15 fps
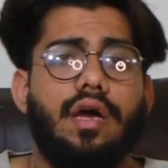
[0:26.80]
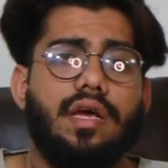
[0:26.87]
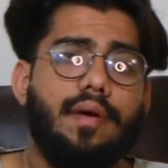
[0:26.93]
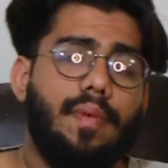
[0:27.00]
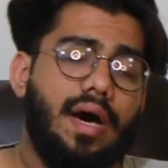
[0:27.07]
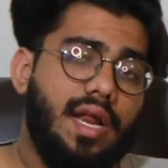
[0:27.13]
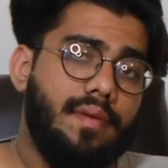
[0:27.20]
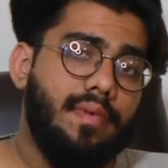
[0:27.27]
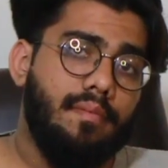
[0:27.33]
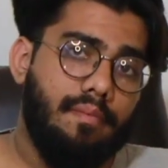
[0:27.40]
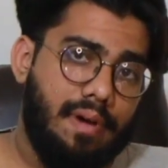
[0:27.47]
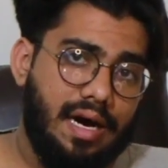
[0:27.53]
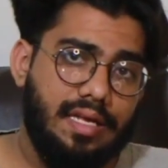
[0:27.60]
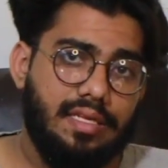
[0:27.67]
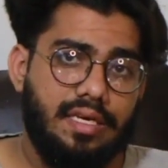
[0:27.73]
के बारे में
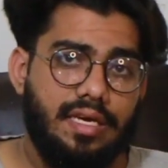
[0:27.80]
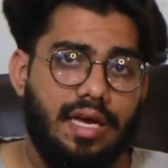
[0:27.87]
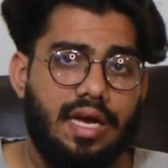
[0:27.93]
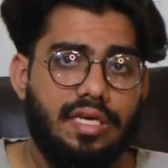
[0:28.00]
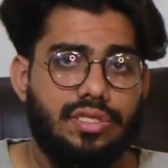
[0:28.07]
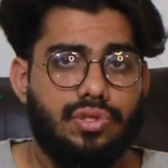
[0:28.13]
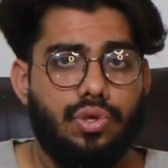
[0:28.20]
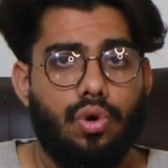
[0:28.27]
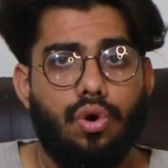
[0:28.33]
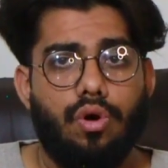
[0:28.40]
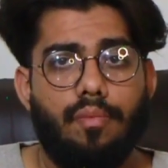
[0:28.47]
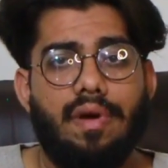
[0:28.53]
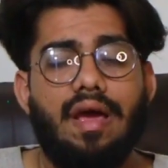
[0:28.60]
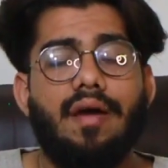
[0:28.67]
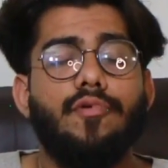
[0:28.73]
बात की है सो
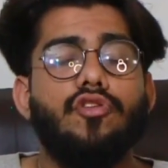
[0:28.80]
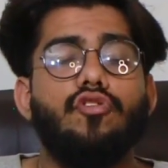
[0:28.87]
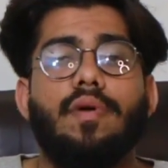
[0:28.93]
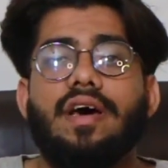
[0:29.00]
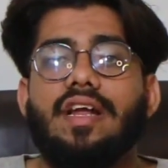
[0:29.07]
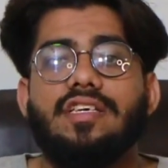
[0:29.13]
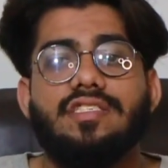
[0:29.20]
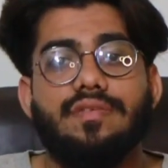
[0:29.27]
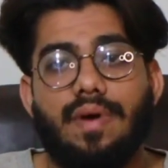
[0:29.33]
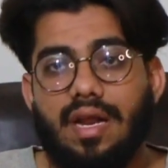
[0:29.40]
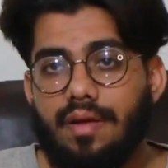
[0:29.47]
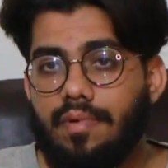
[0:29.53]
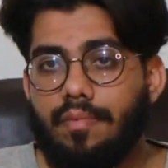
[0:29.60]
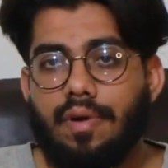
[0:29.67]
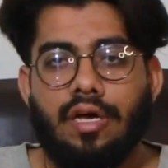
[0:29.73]
मैं अभी दोबारा इस
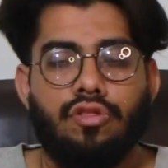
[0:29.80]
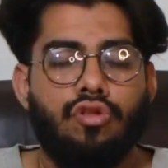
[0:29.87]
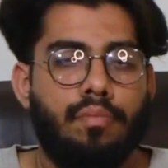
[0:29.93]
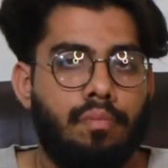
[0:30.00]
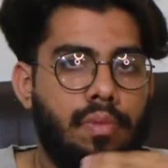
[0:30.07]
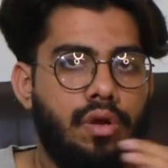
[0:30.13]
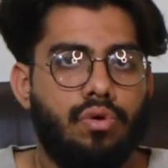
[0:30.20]
बारे में बात तो